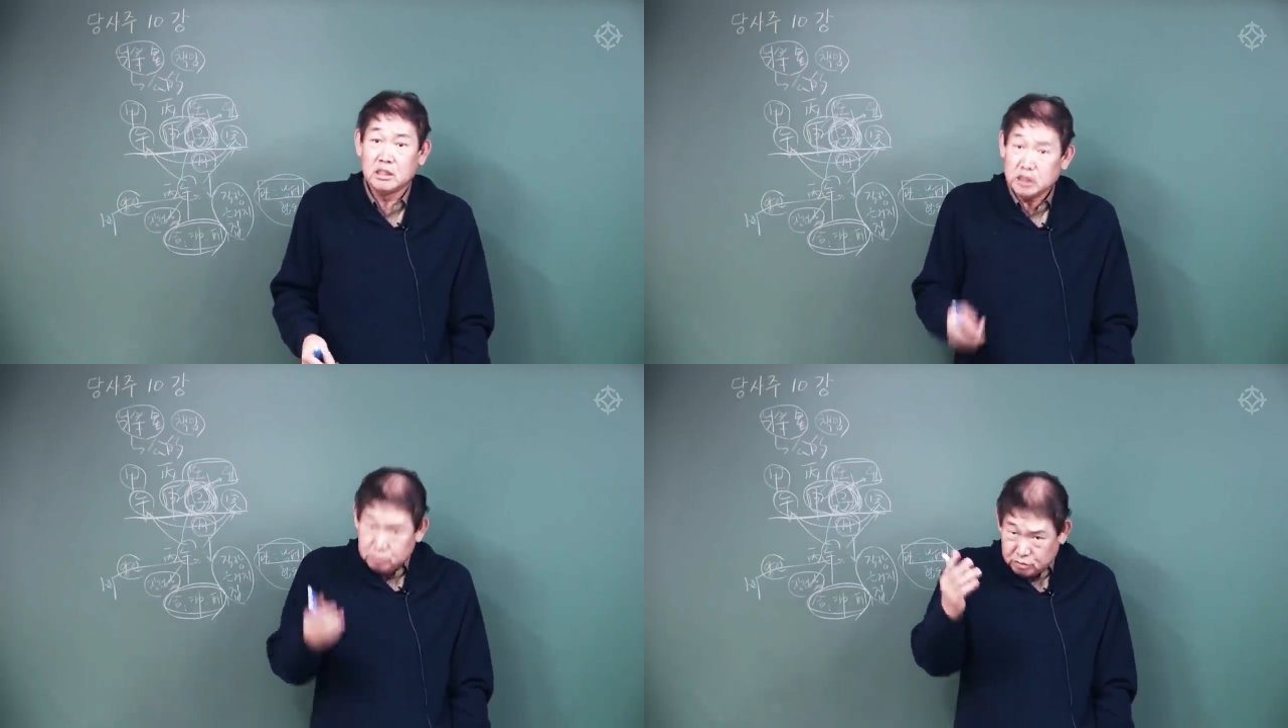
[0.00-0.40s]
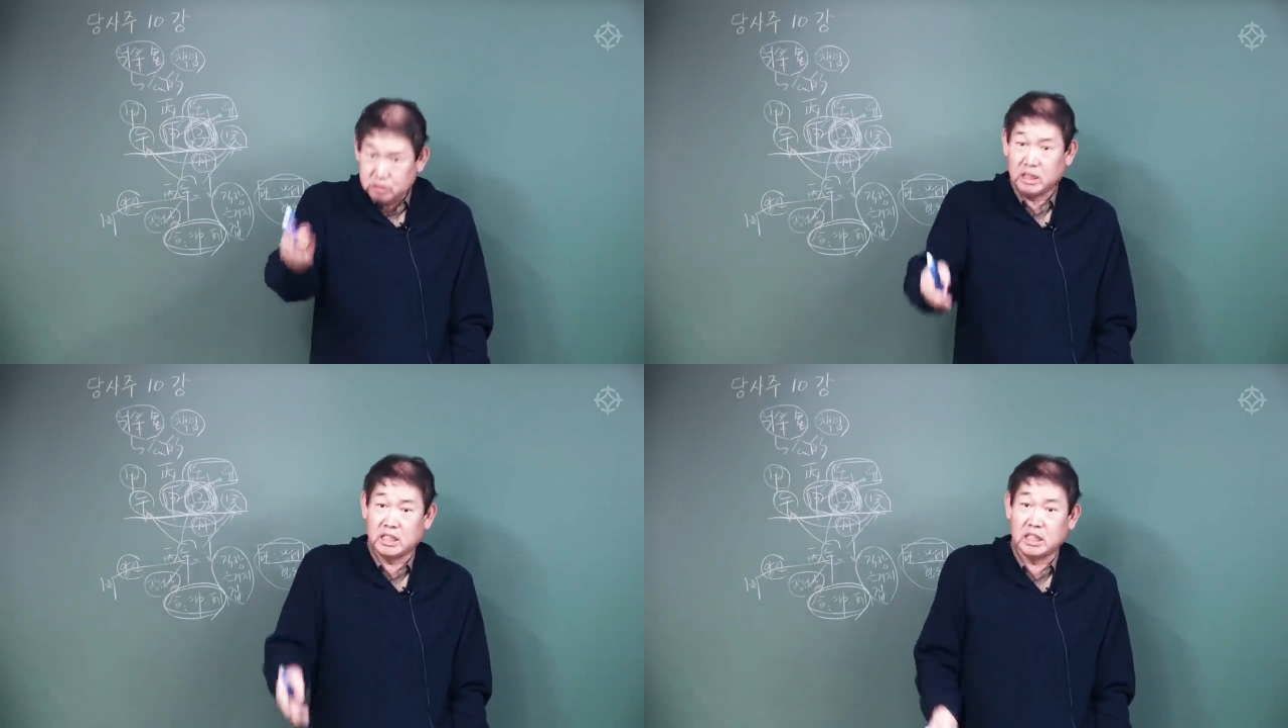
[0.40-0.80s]

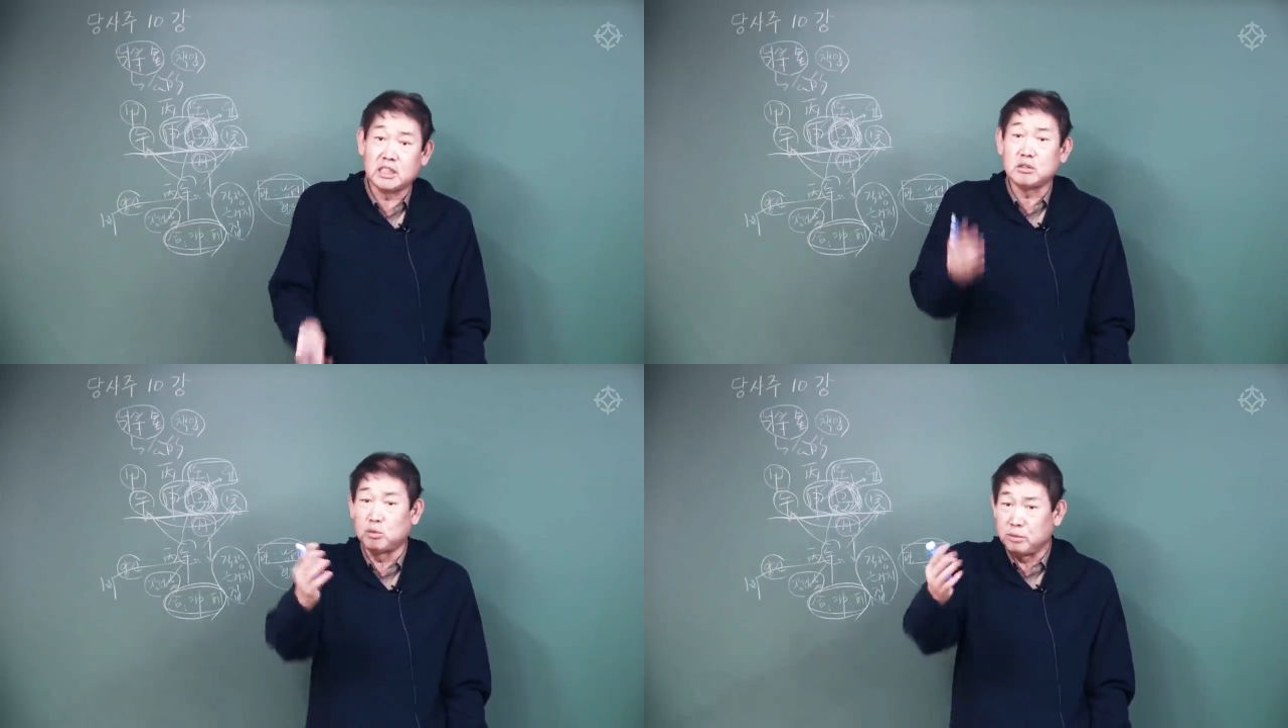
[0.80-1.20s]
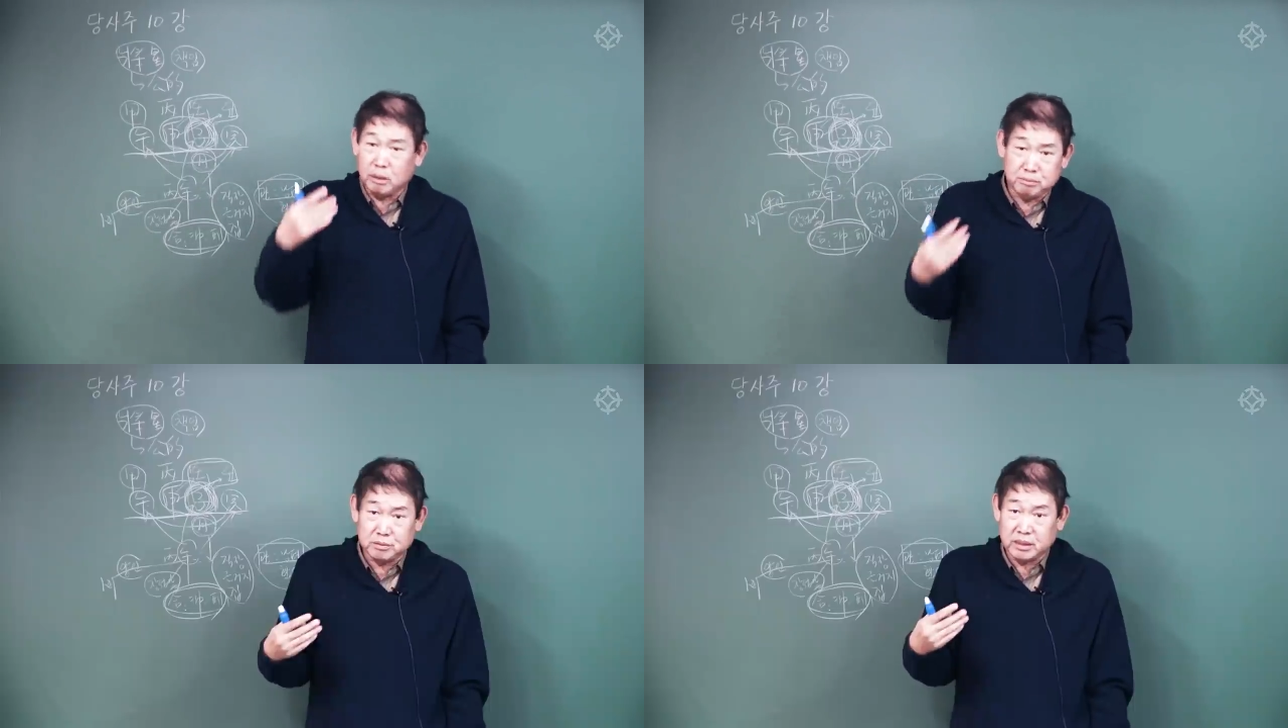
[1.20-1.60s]
힘들잖아. 그래서 몸이
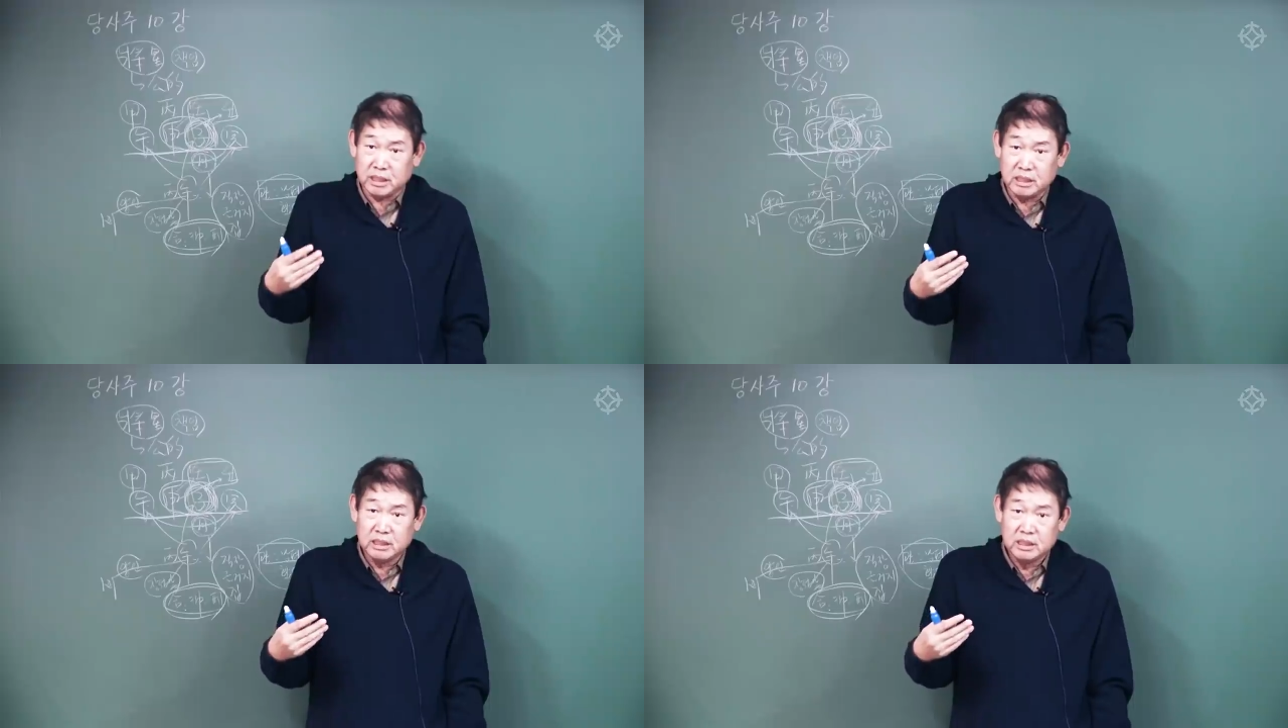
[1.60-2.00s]
아픈 거야.